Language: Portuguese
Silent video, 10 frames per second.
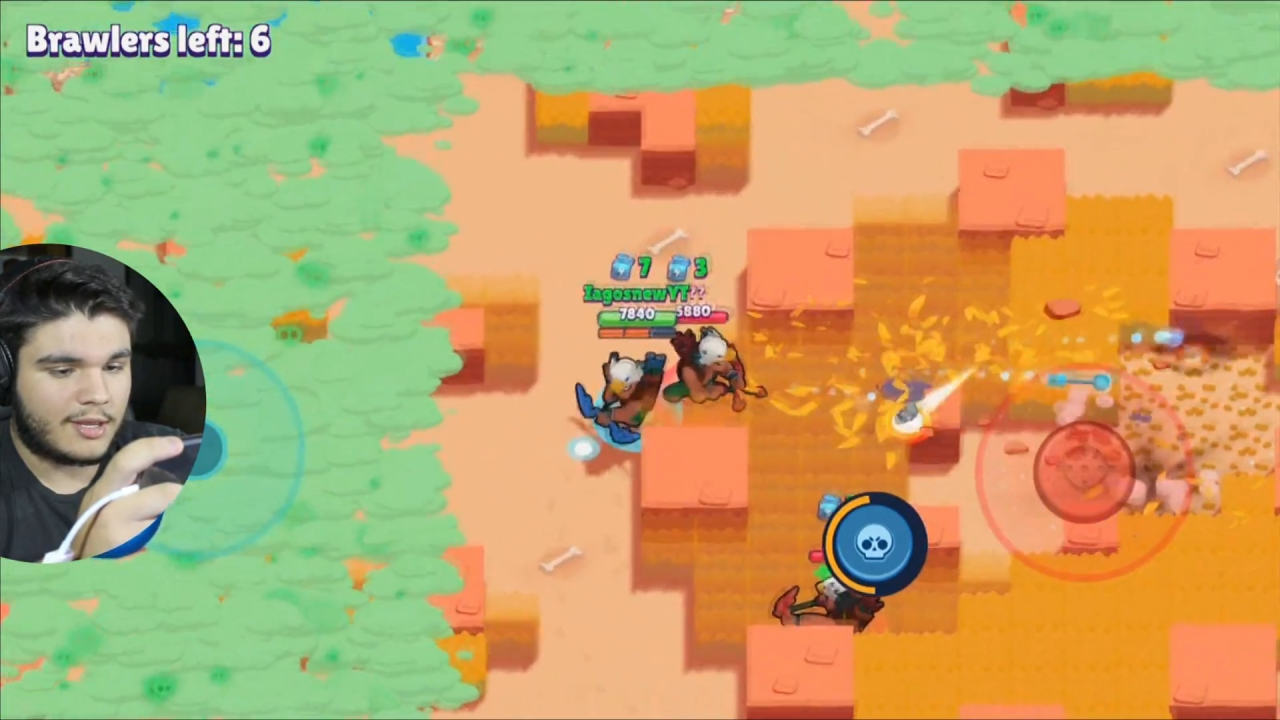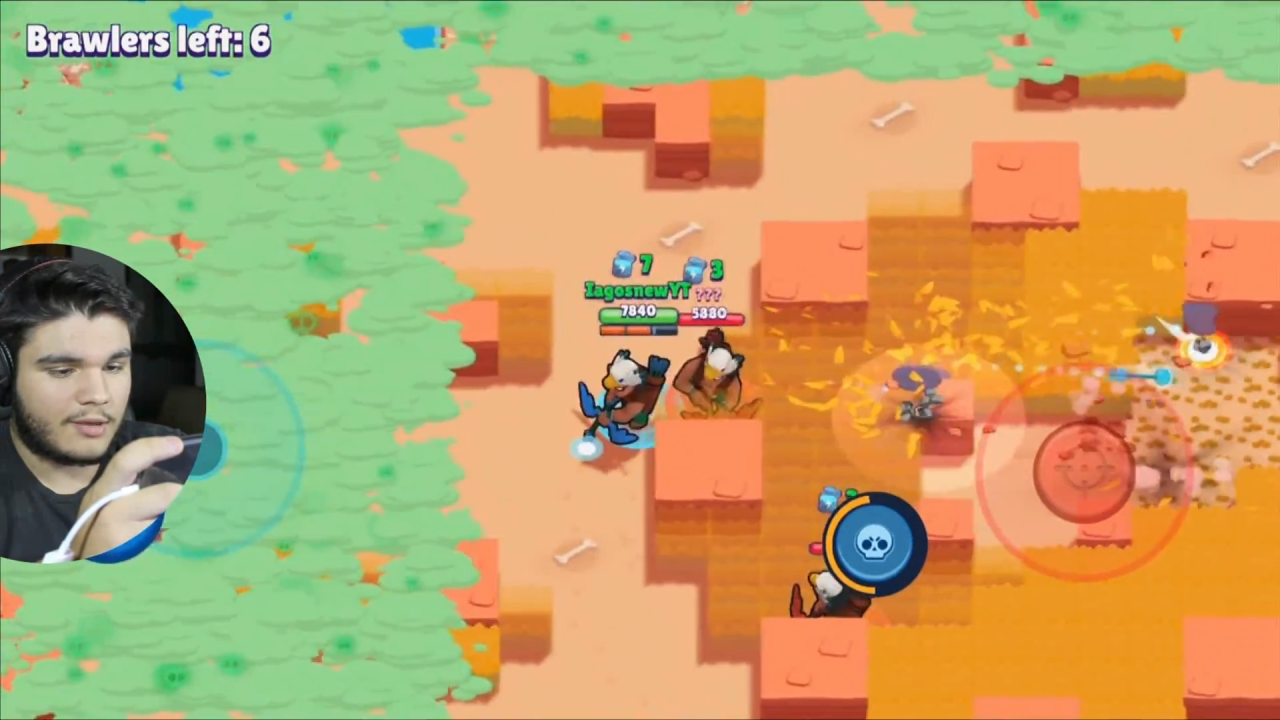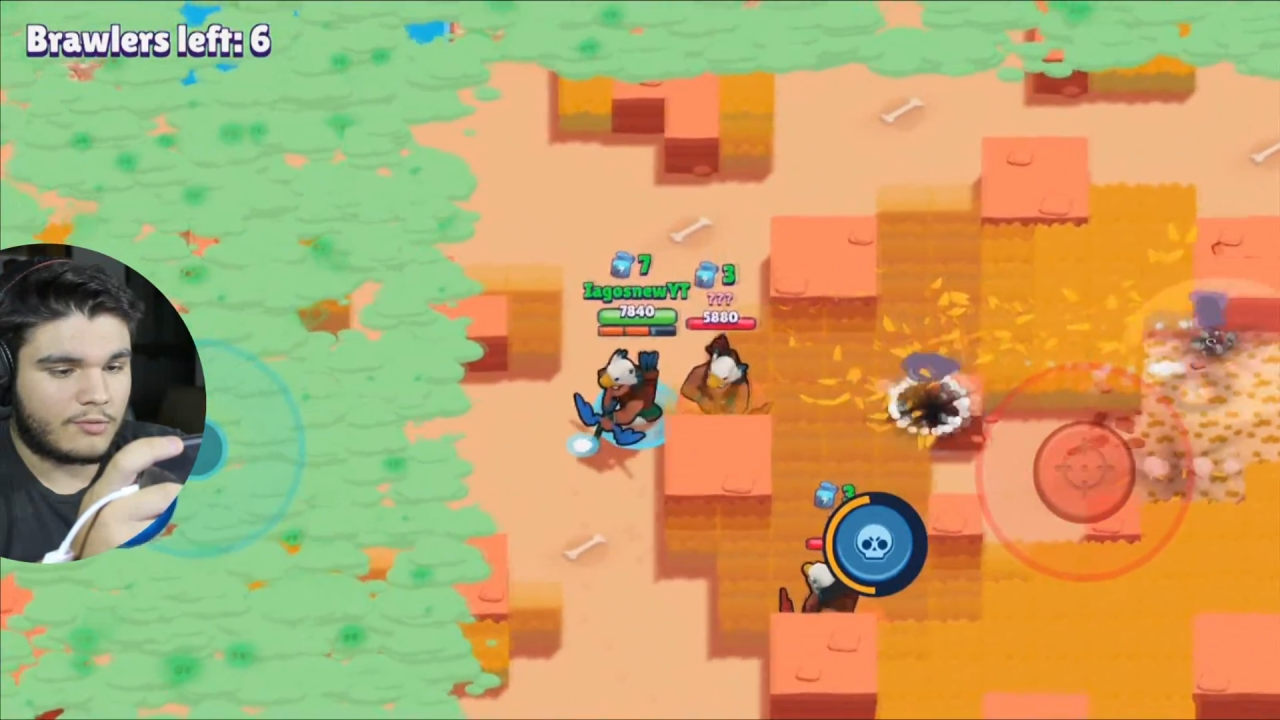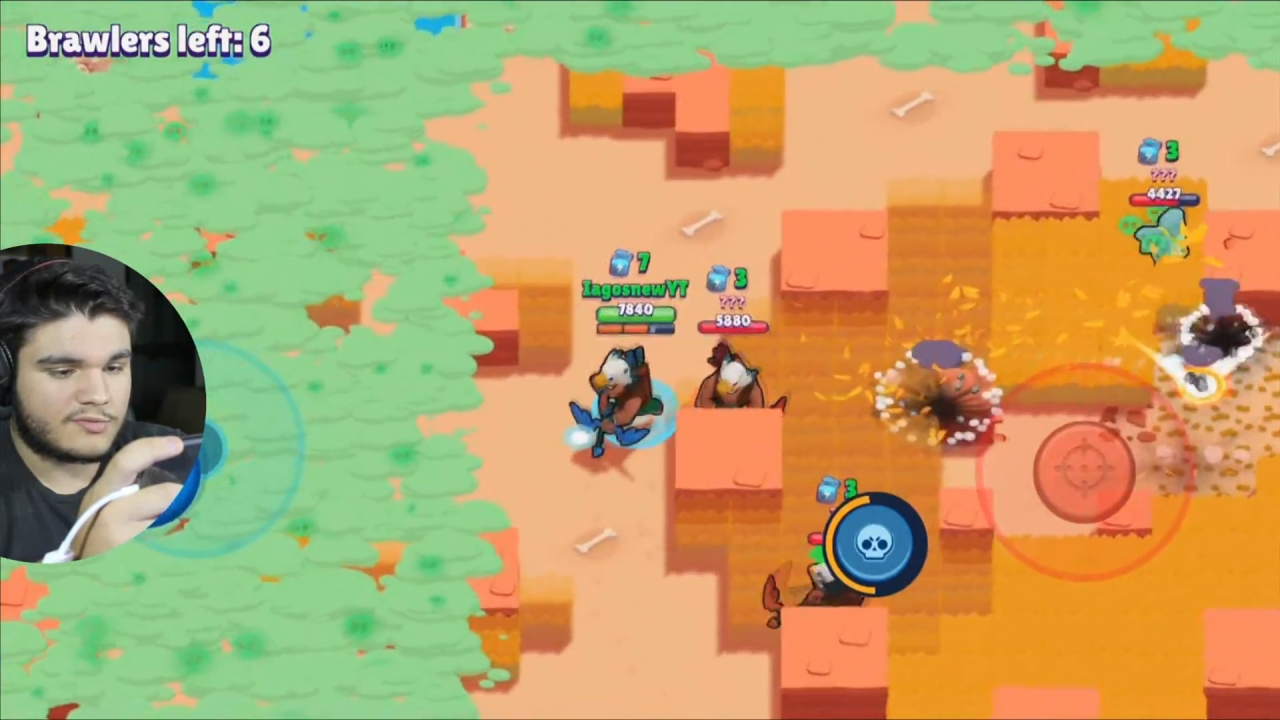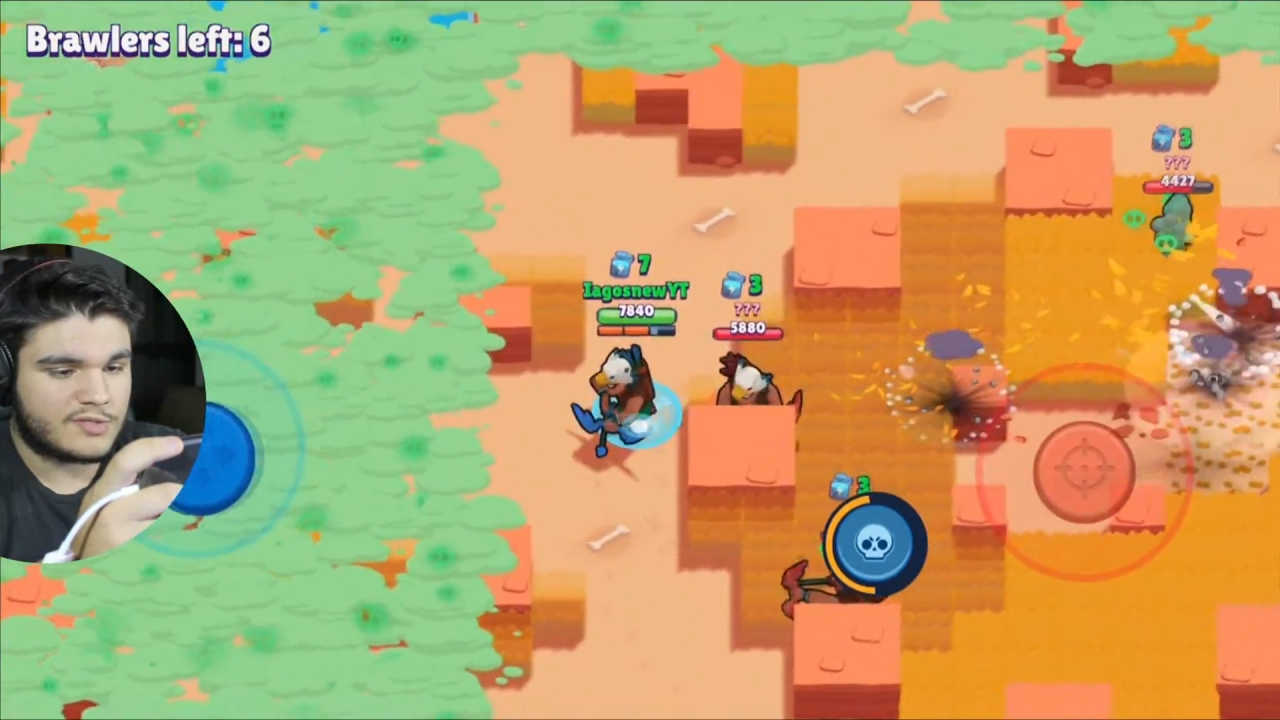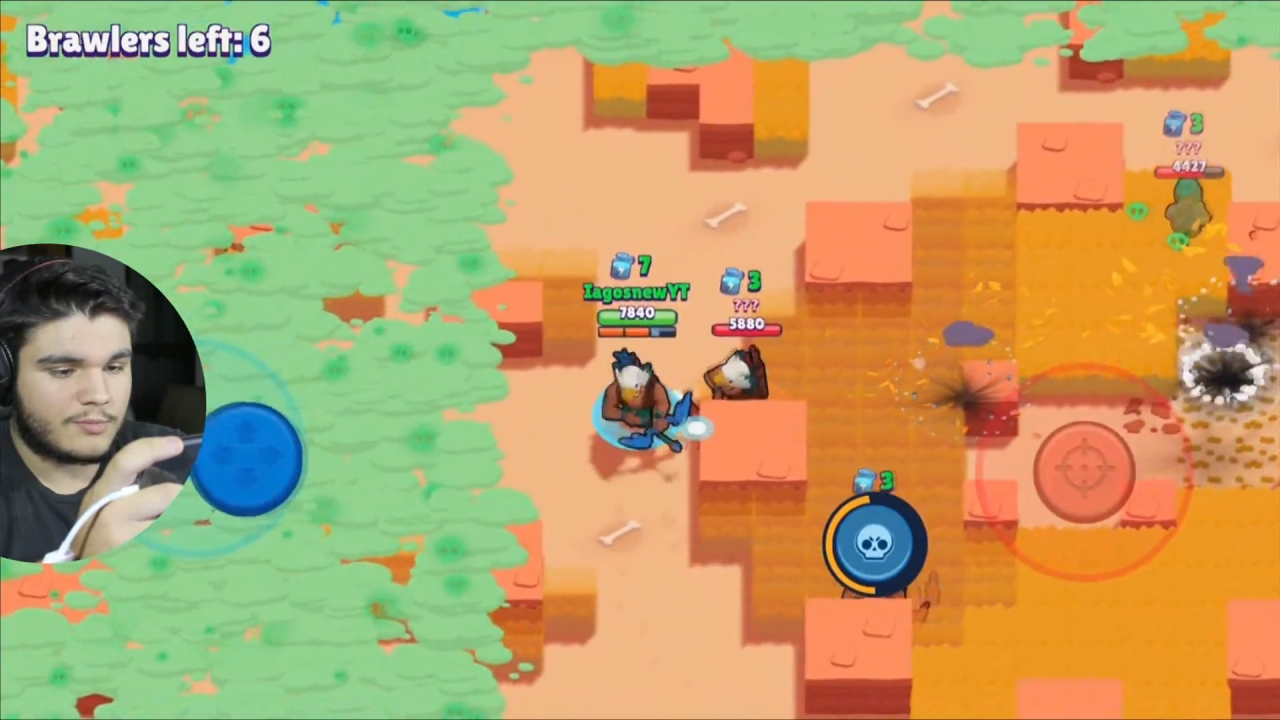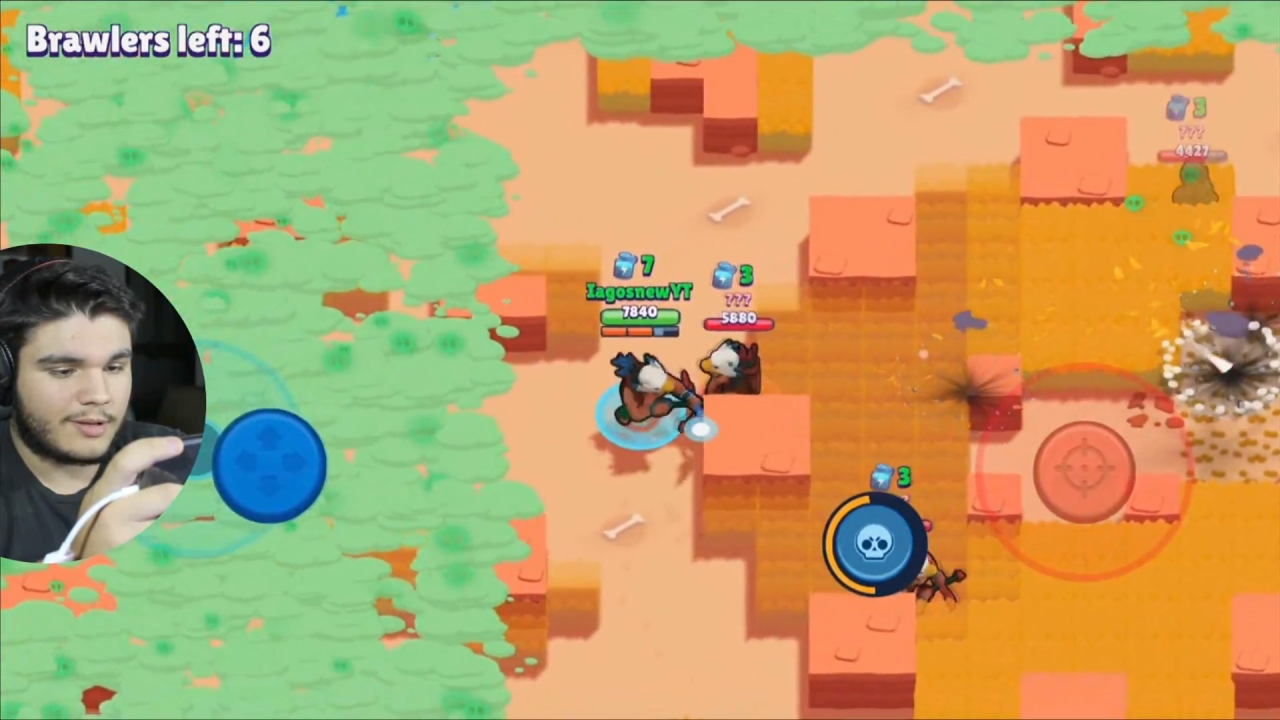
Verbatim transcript: quem eu consigo